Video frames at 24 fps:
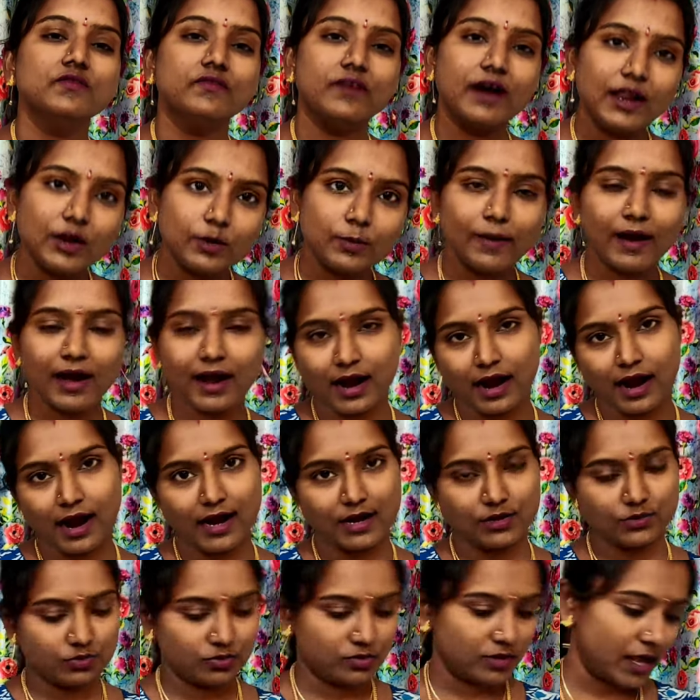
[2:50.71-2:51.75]
వాళ్ళు బాగా
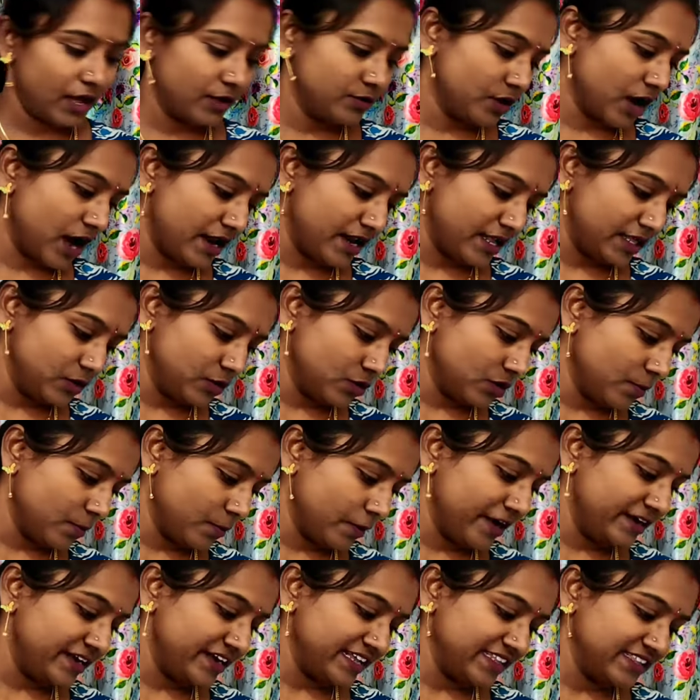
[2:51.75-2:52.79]
ఆడుతున్నారు అనేది ఒక
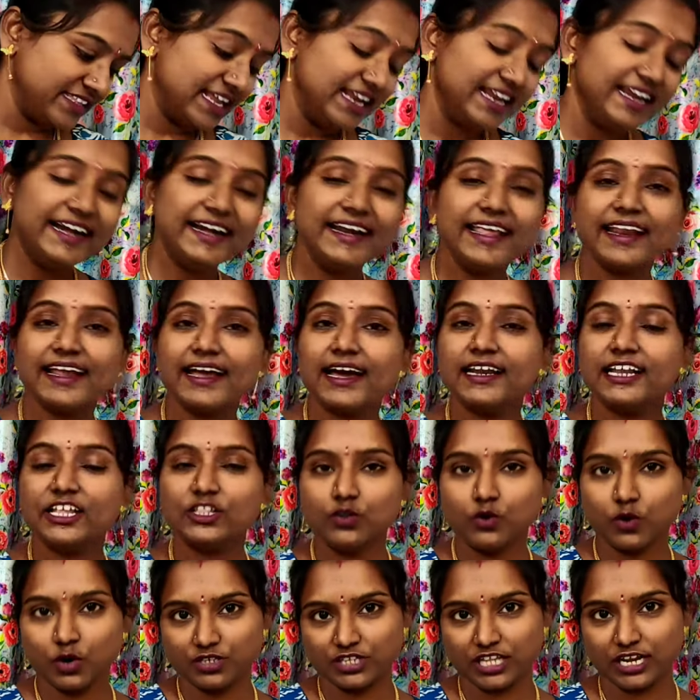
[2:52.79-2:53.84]
పాయింట్ అయితే లీడర్గా
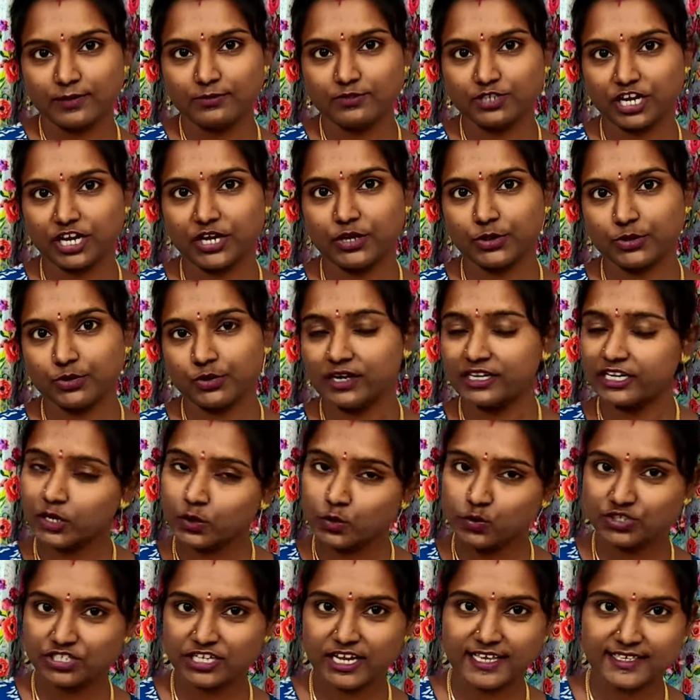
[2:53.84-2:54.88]
నేను దొంగతనం చేయొద్దు అంటే
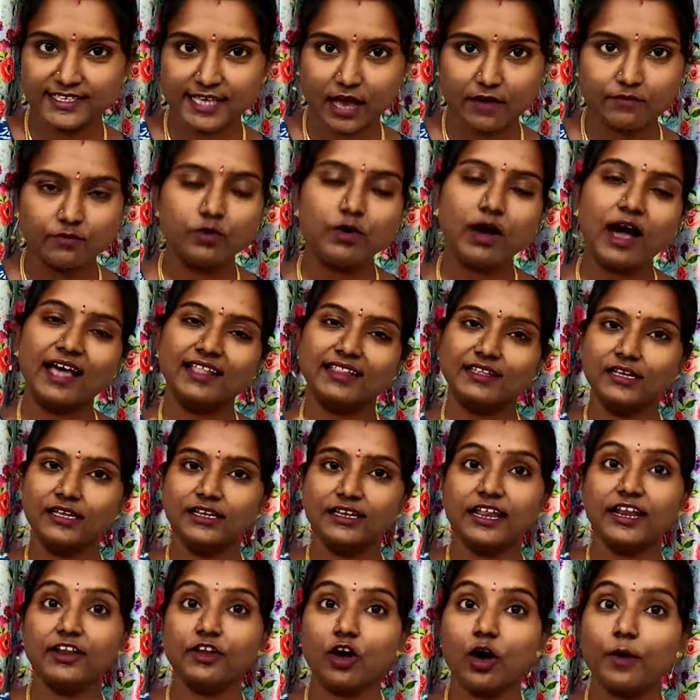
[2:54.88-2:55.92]
నువ్వు చేశావు అది
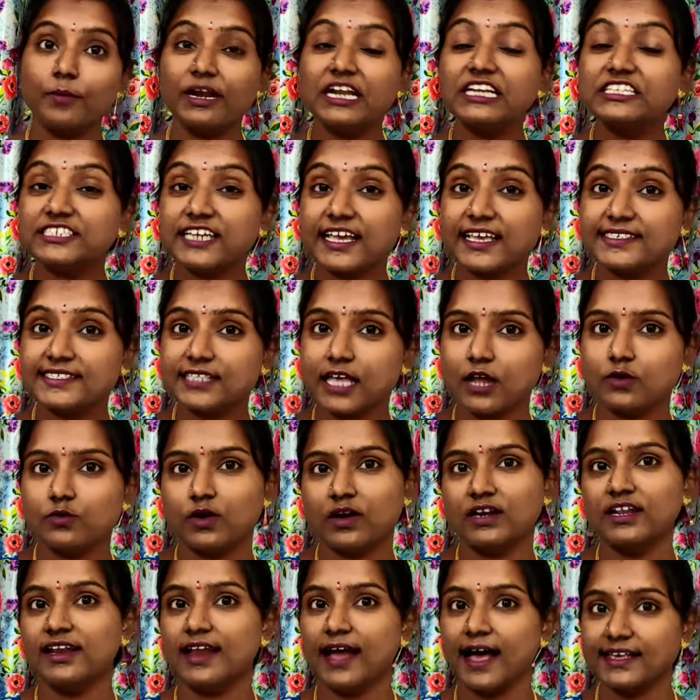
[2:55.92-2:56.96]
నేను నామినేట్ చేస్తాను
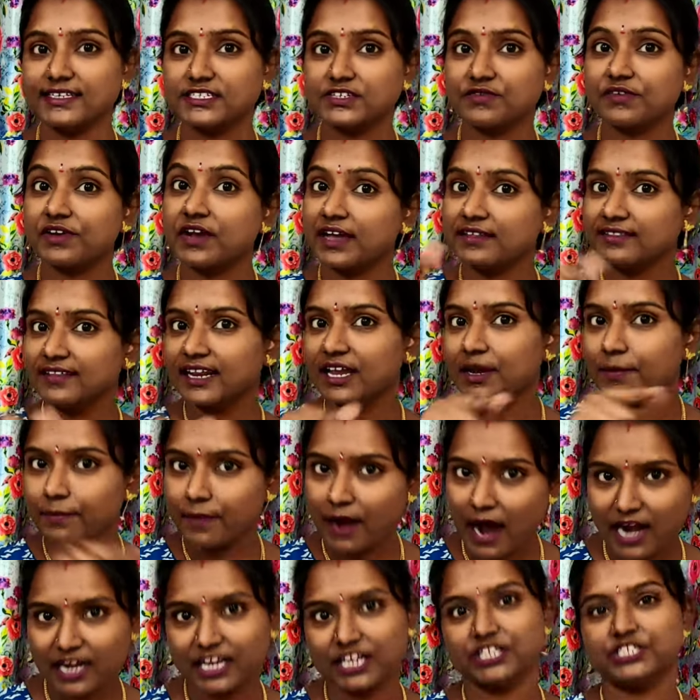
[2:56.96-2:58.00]
అని లాస్ట్ వీక్ అందరికీ
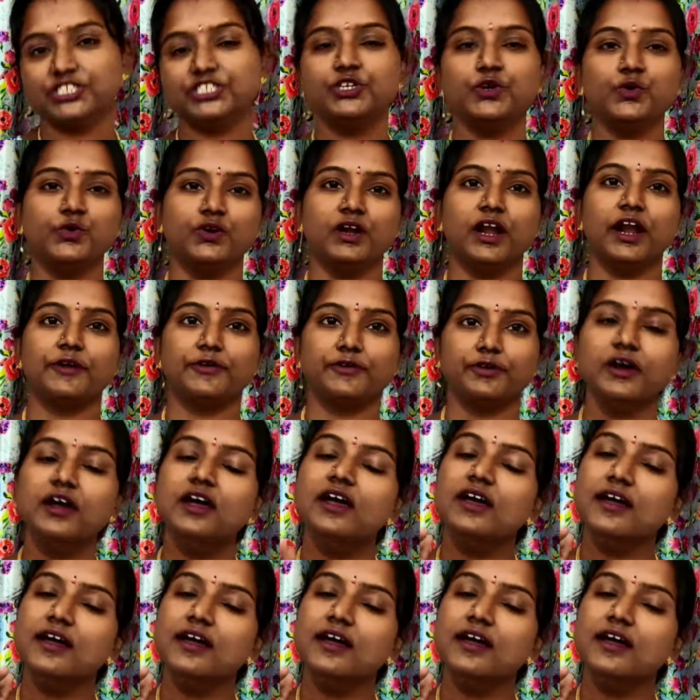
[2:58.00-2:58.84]
మాట ఇచ్చి ఉన్నాడు